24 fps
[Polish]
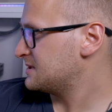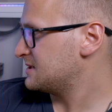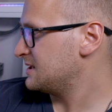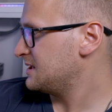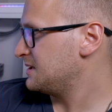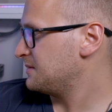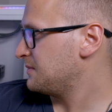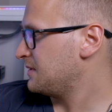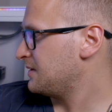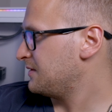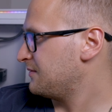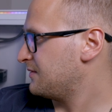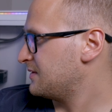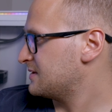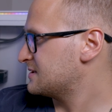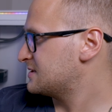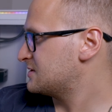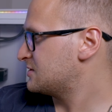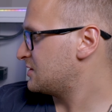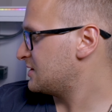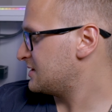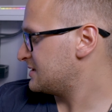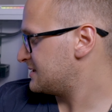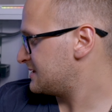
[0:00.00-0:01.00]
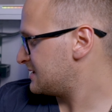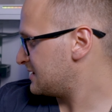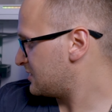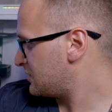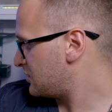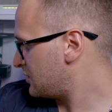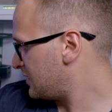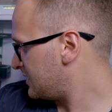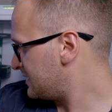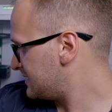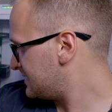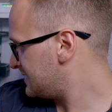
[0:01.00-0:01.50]
z nimi, więc to jest,
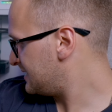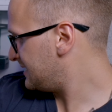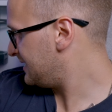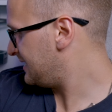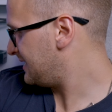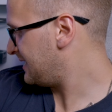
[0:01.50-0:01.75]
to jest